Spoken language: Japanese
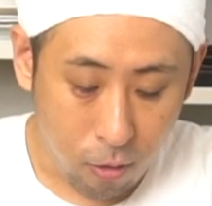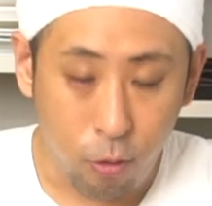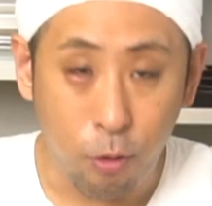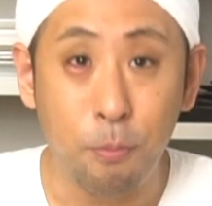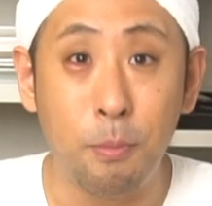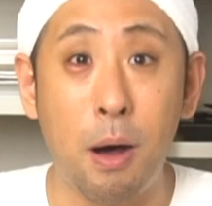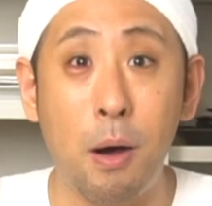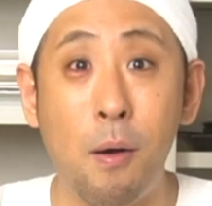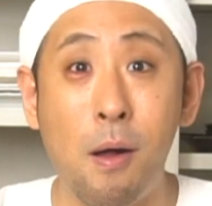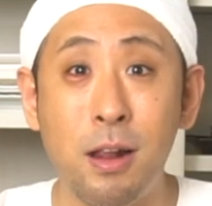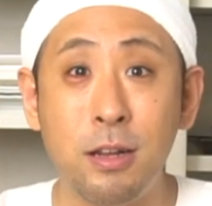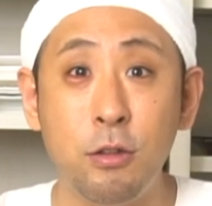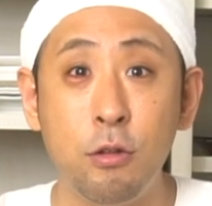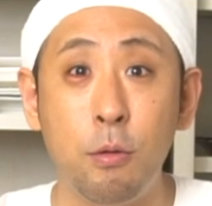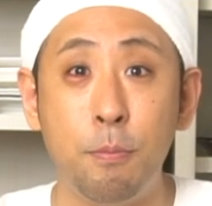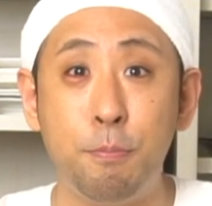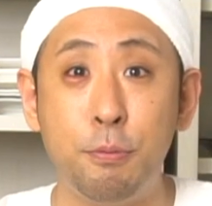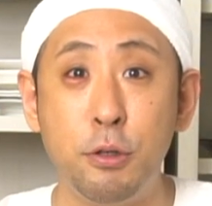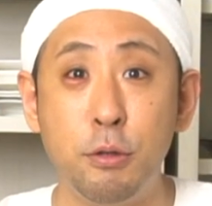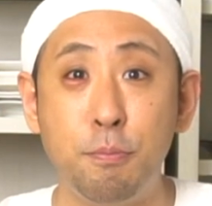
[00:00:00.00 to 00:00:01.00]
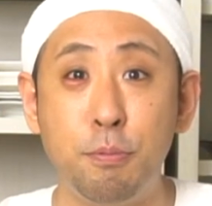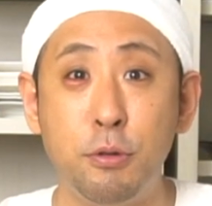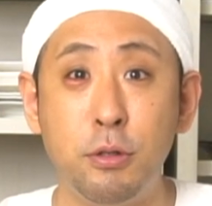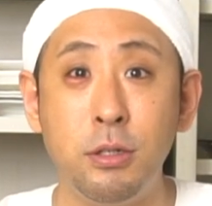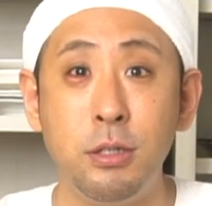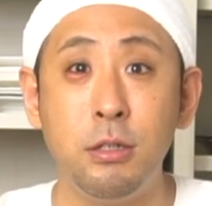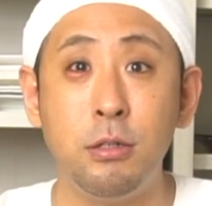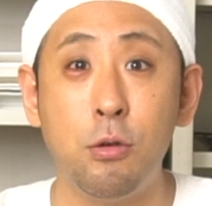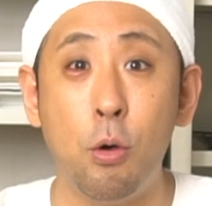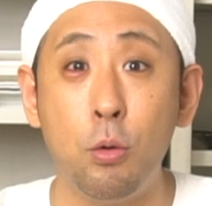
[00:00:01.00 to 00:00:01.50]
周りのプルプル
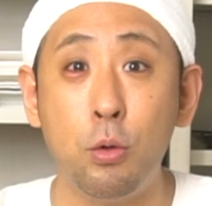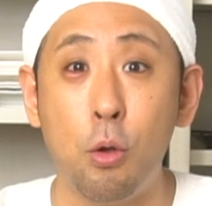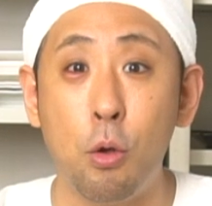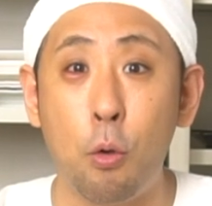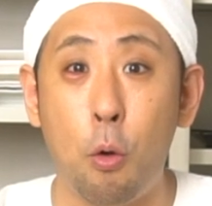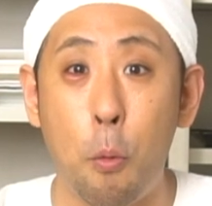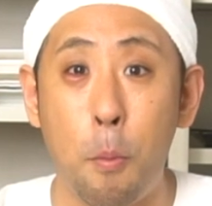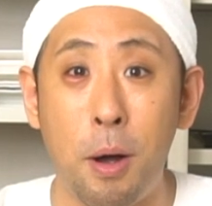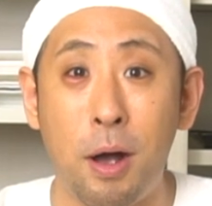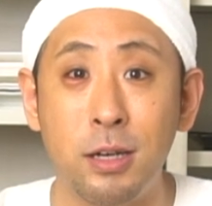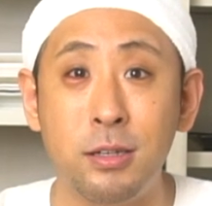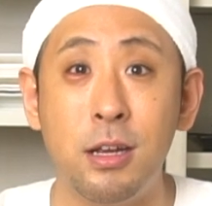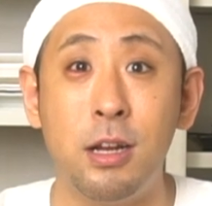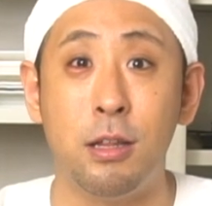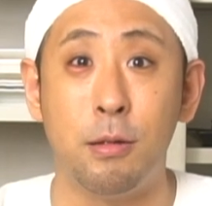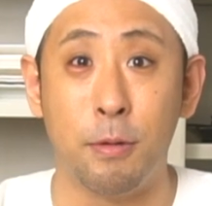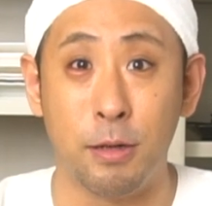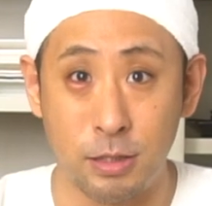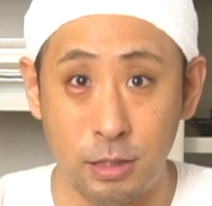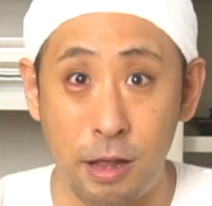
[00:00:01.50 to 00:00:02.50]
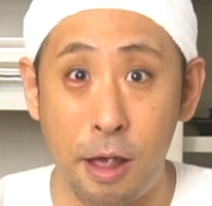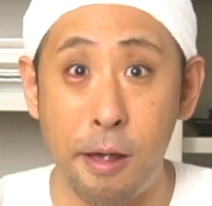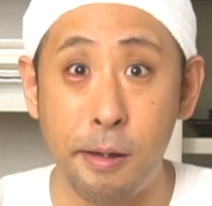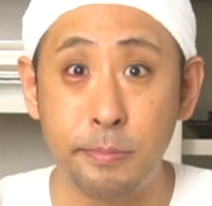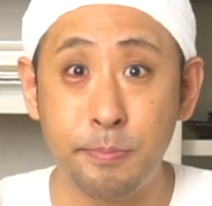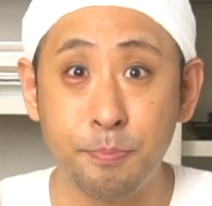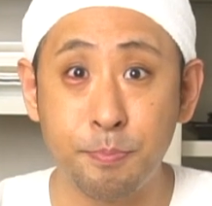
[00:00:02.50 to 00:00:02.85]
に相当ごまかされてますね